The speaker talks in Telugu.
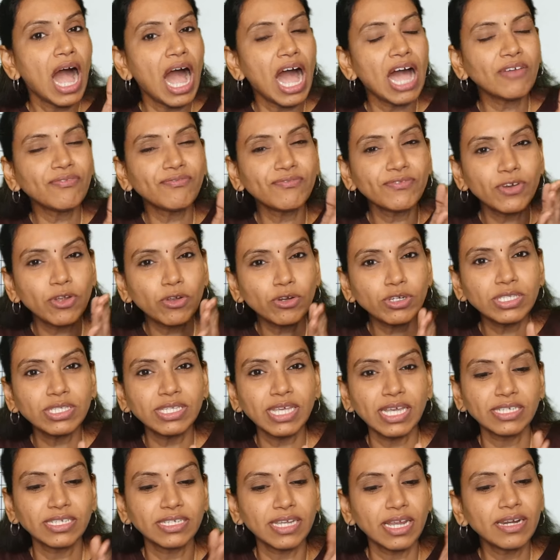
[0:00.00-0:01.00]
ఆఫ్టర్నూన్
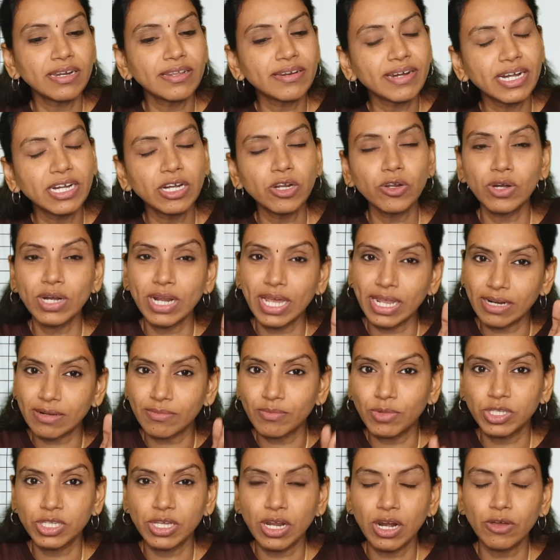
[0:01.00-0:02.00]
సెషన్ రెండున్నరకు
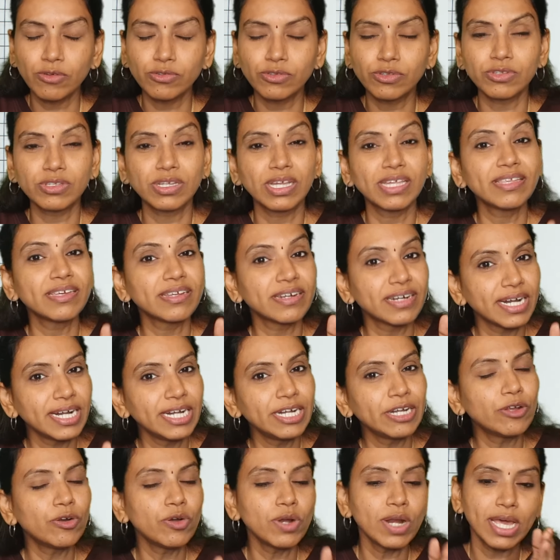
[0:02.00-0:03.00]
మొదలవుతుంది కదా
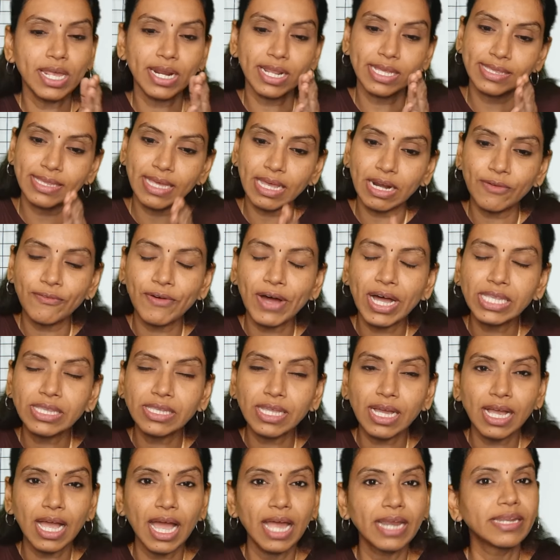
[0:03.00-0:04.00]
రెండున్నర తర్వాత
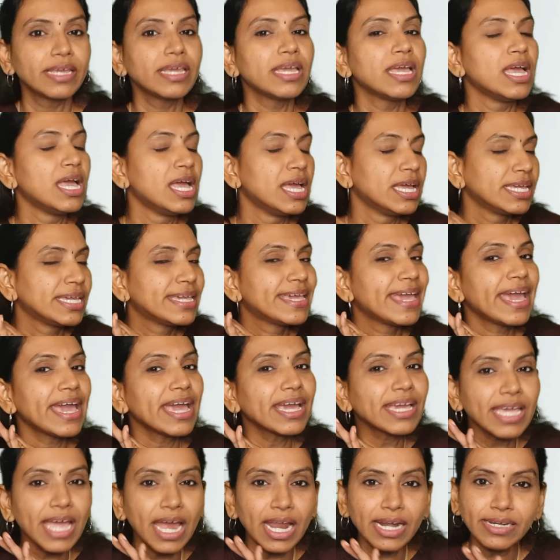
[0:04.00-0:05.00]
కానీ ఏ
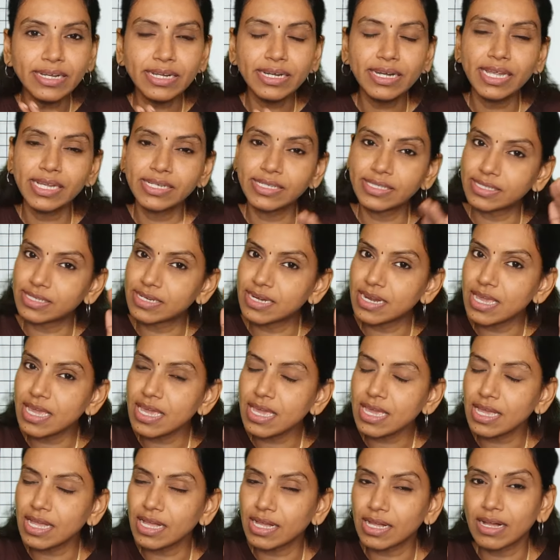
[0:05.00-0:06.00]
క్యాండిడేట్స్ని
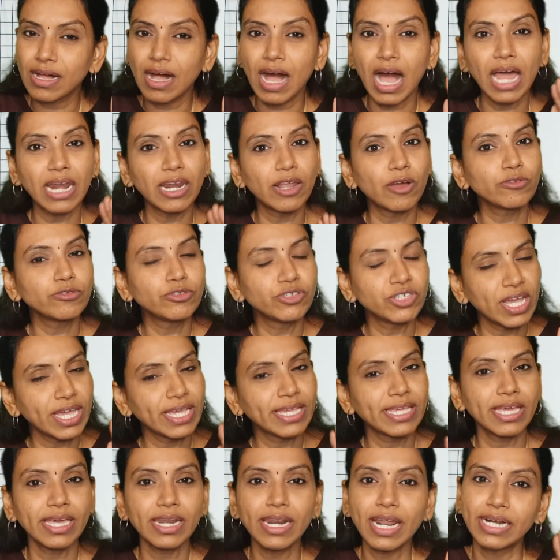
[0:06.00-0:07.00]
అలౌ
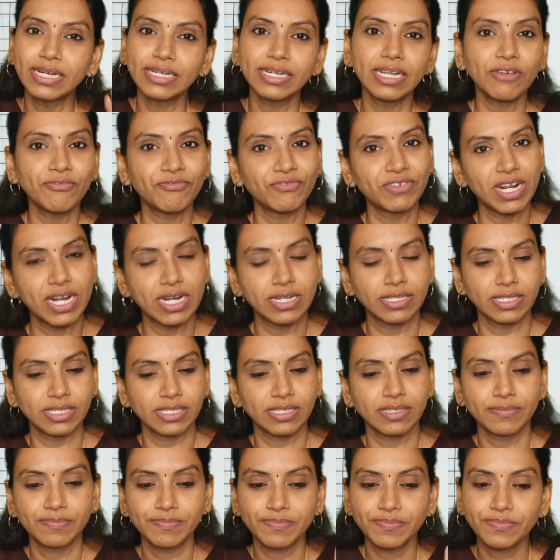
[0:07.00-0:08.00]
చెయ్యరంట ఫ్రెండ్స్
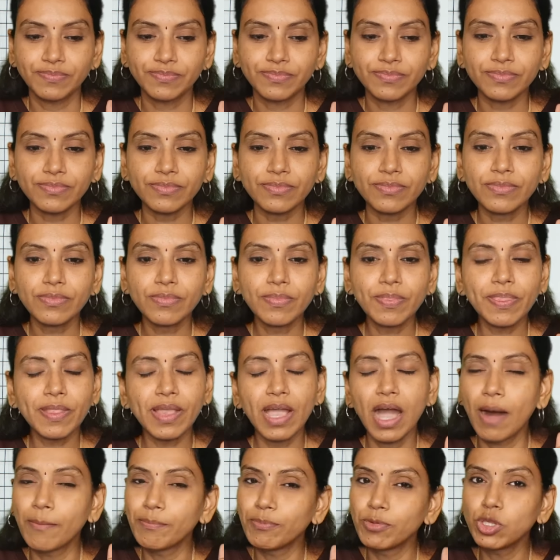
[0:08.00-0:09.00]

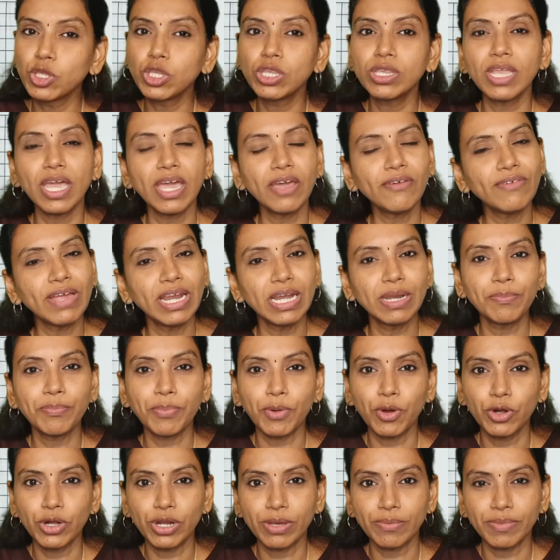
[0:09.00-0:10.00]
ఆ ముందే
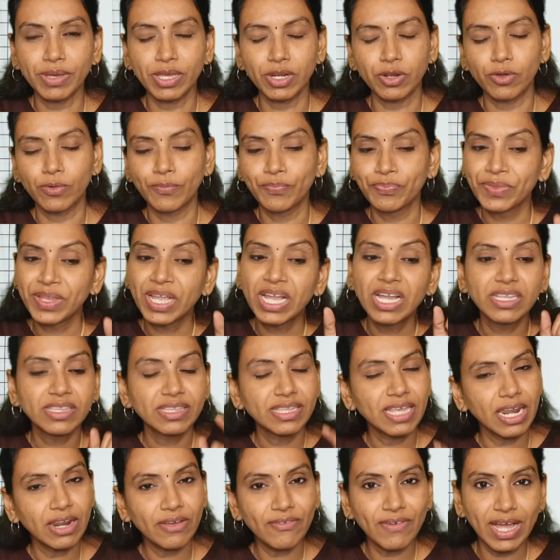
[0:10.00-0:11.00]
వెళ్ళిపోండి మీరు
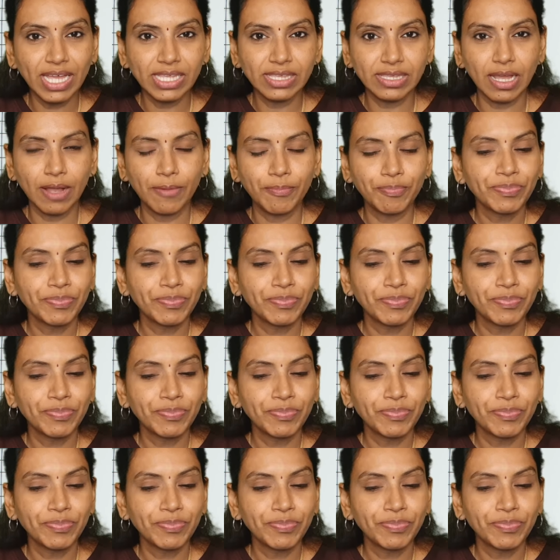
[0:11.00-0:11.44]
తర్వాత